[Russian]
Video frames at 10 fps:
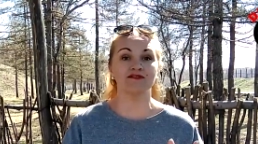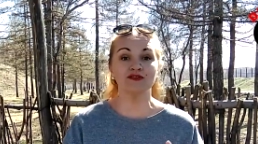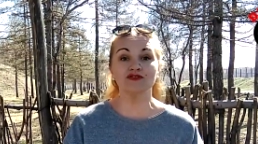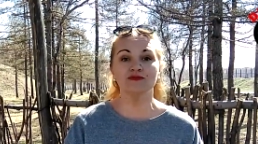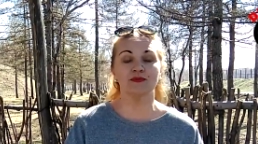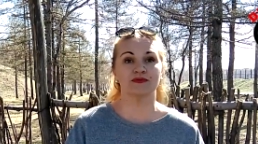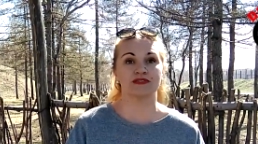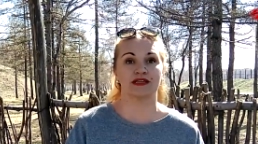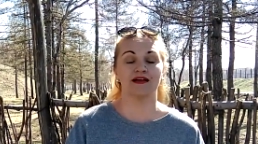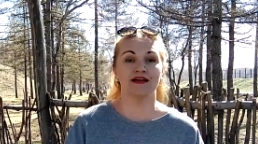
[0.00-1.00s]
А все очень
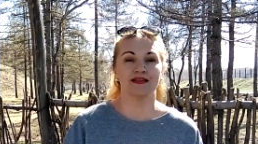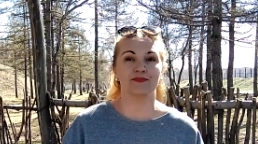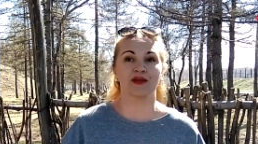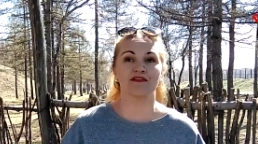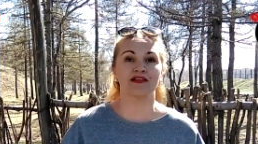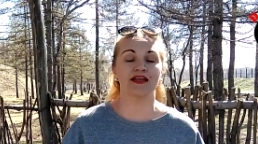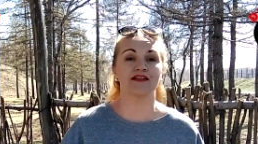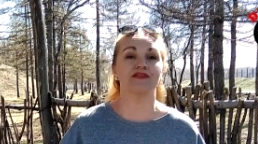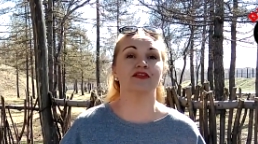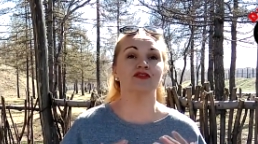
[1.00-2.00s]
просто.
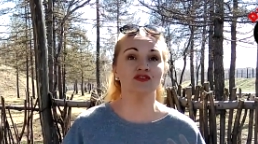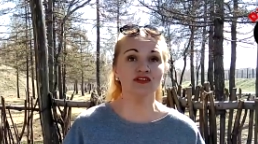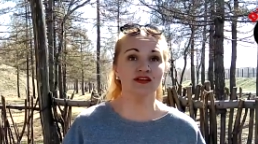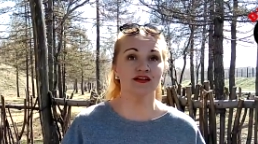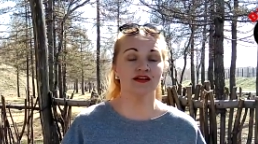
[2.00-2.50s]
Неправильный ответ тот,